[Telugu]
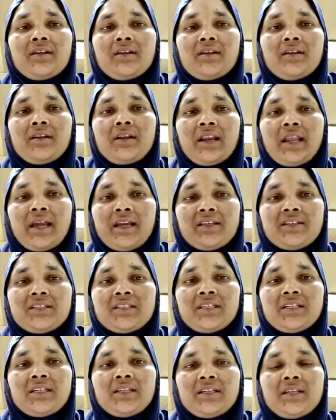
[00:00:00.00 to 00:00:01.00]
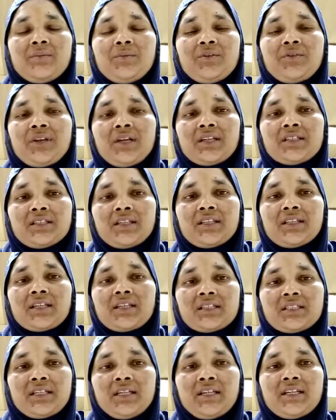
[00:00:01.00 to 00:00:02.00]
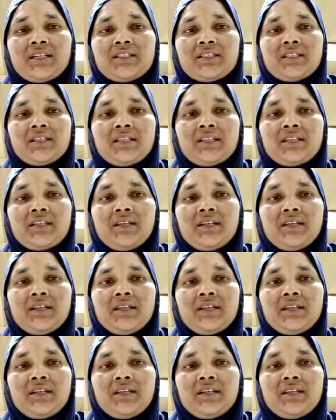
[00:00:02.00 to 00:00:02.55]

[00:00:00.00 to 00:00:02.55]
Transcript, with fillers: లైక్ చేయండి మీ ఫ్రెండ్స్ అందరికీ షేర్ చేయండి